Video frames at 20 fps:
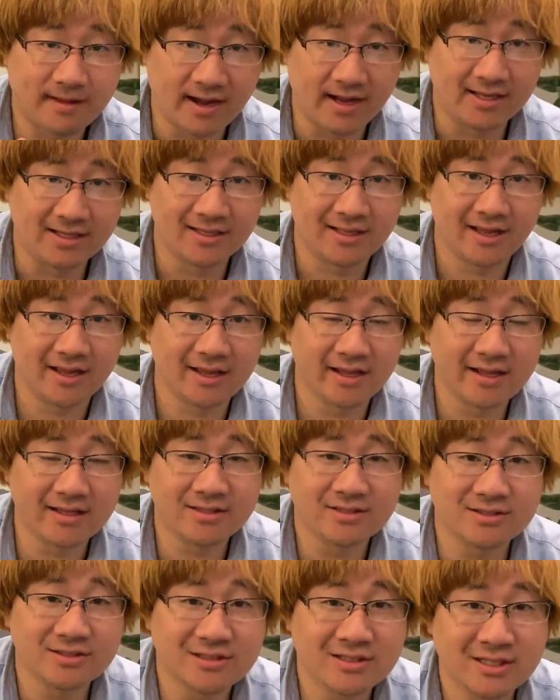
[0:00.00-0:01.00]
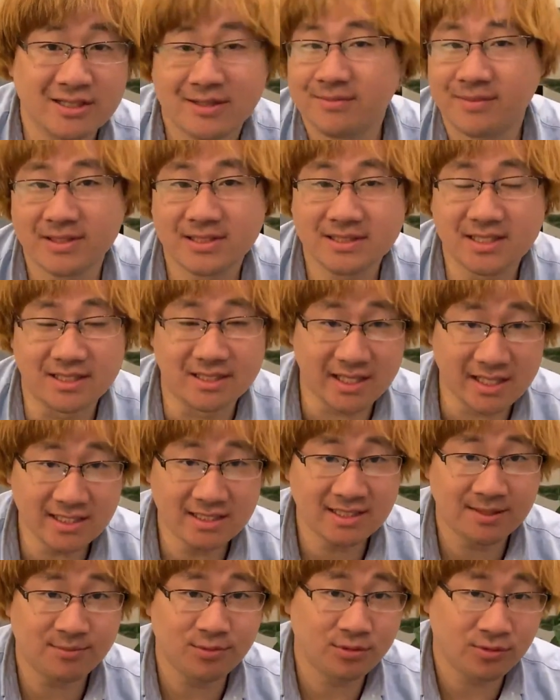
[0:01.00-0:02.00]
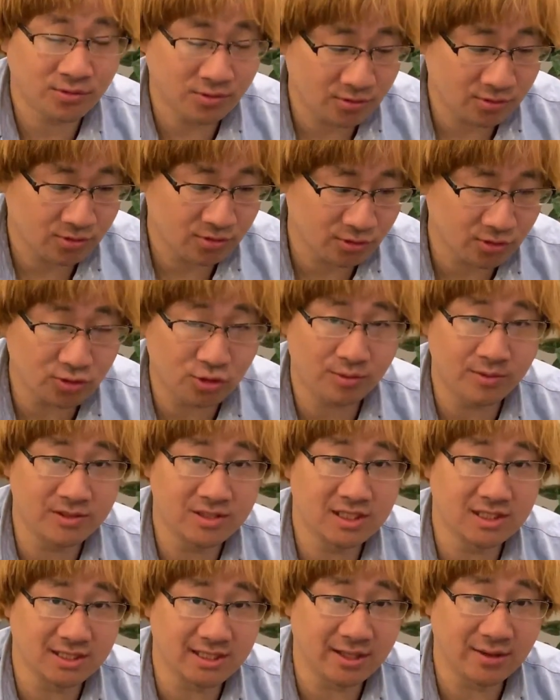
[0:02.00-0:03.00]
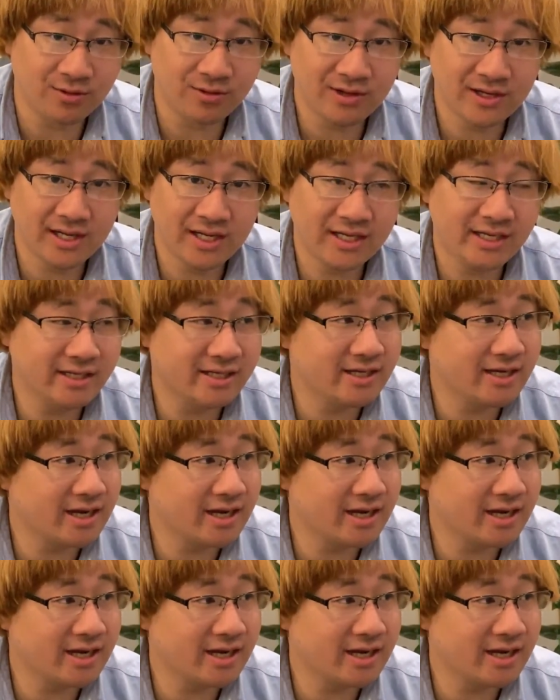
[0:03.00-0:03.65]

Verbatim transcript: はい、えー、続きまして電サポの止め打ちですねこれが